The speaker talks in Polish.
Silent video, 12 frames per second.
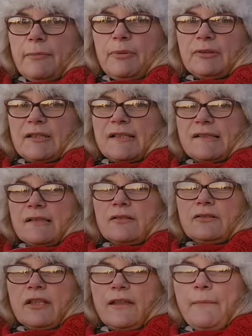Po tej
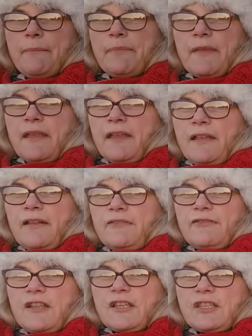stronie
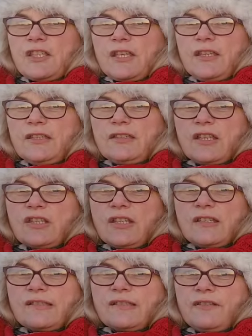w lesie też
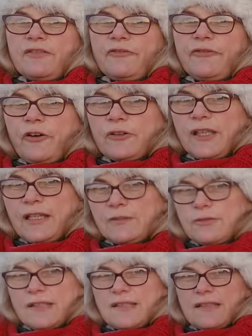jest woda. Tu
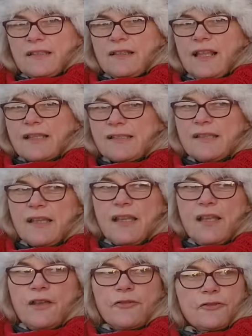jest ten las,
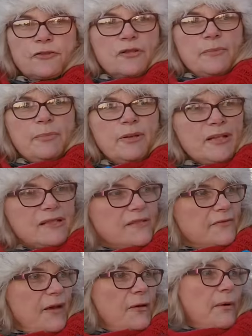w którym
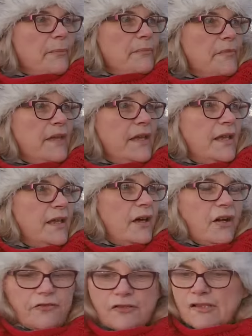pokazywałam
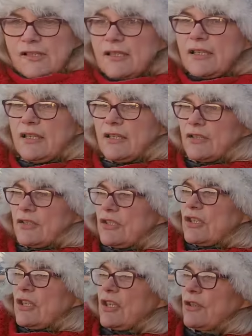owoce
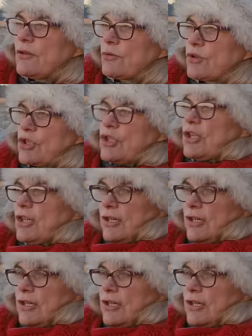dzikiej róży.